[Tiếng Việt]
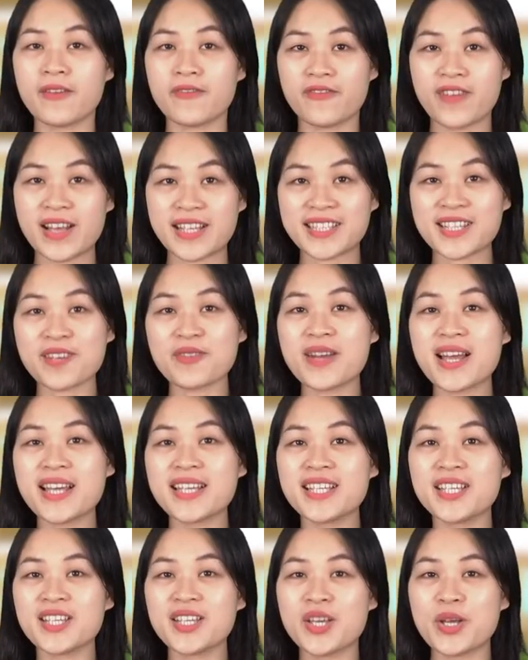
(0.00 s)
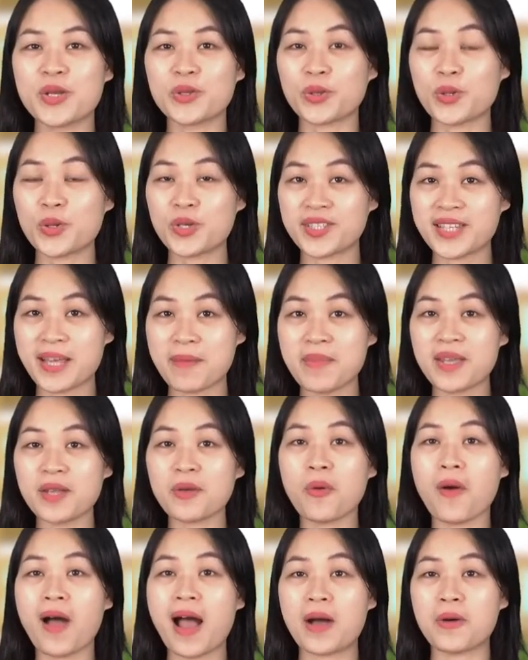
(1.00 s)
Và sau đây, tôi sẽ
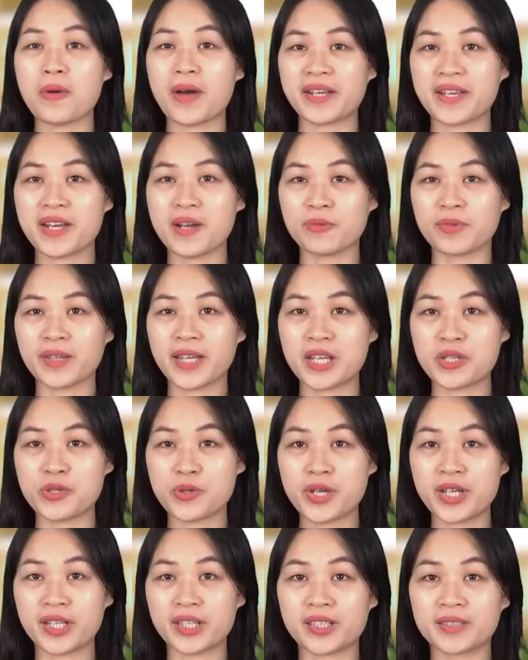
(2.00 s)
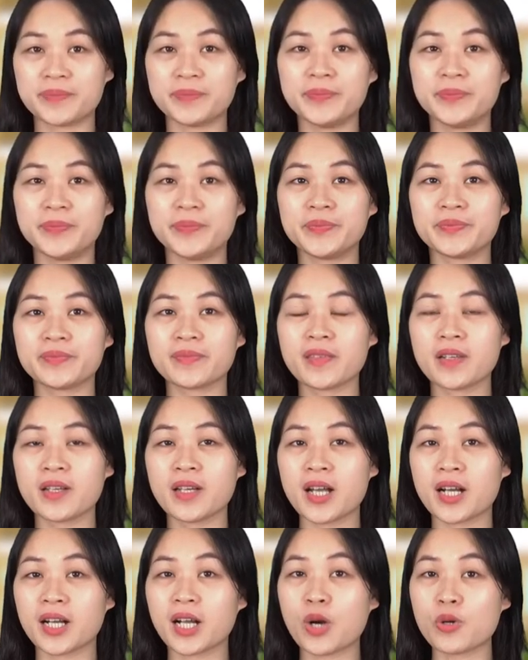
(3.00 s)
minh họa hoạt động kể chuyện.
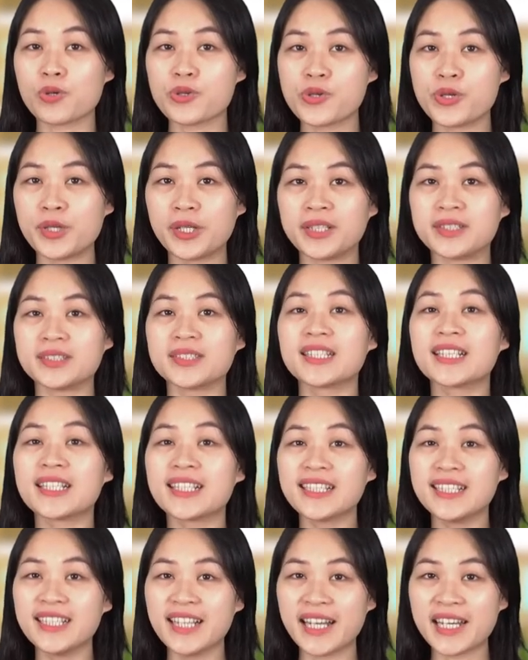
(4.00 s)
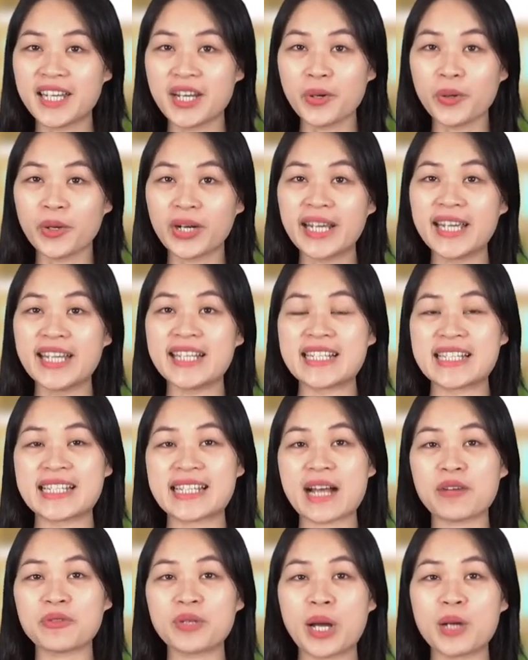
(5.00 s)
Câu chuyện Người điều khiển
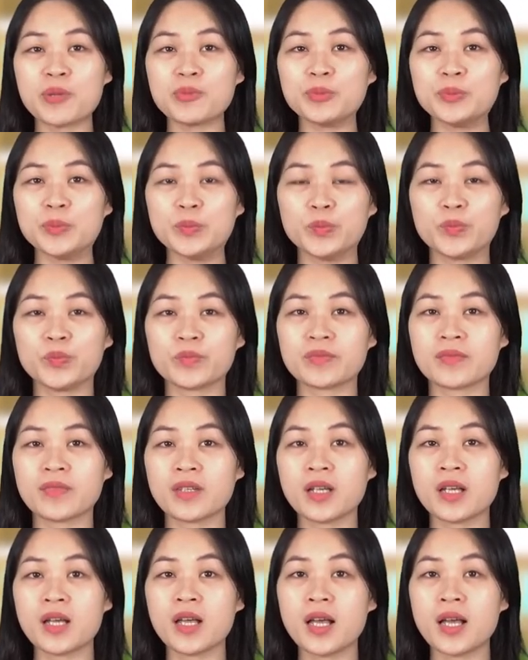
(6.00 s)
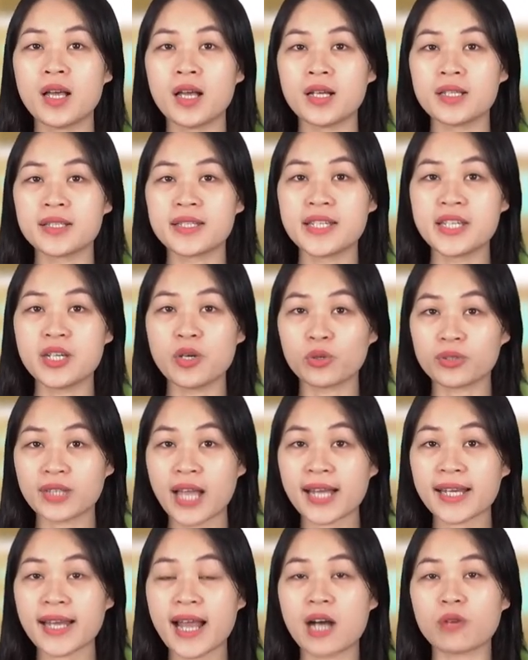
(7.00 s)
giao thông Chiều
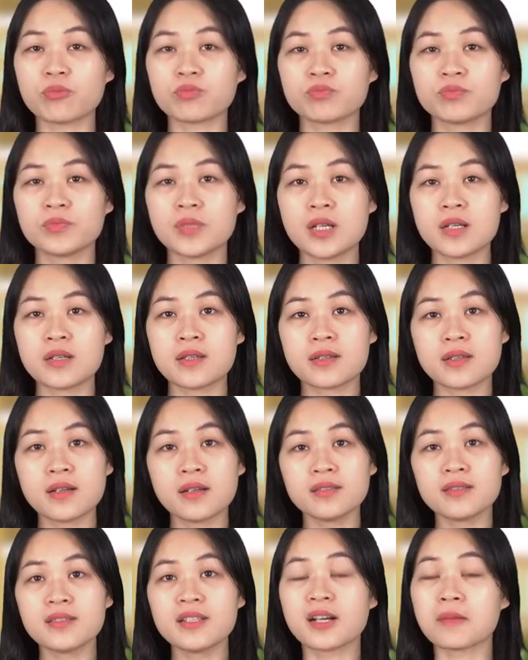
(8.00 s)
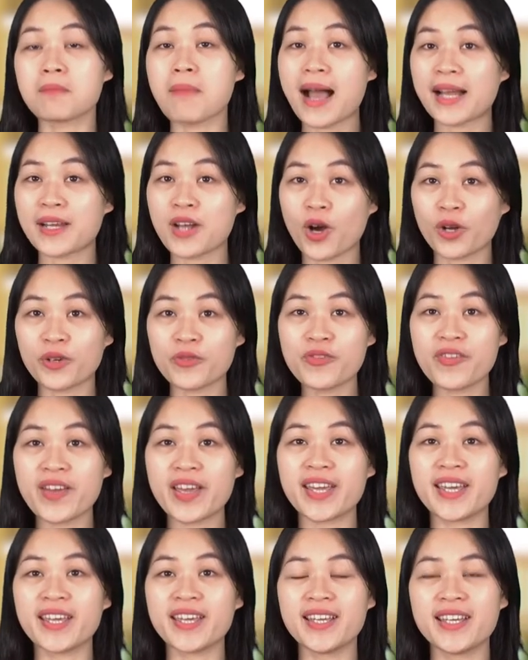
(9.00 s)
tan học, Sơn được ba đón
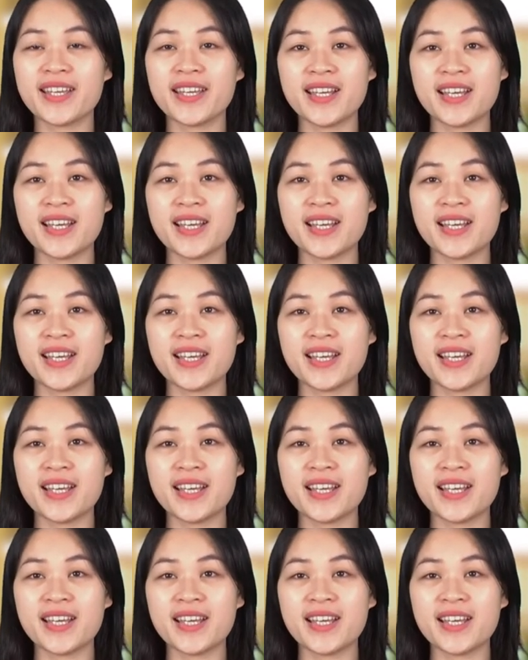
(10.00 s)
về.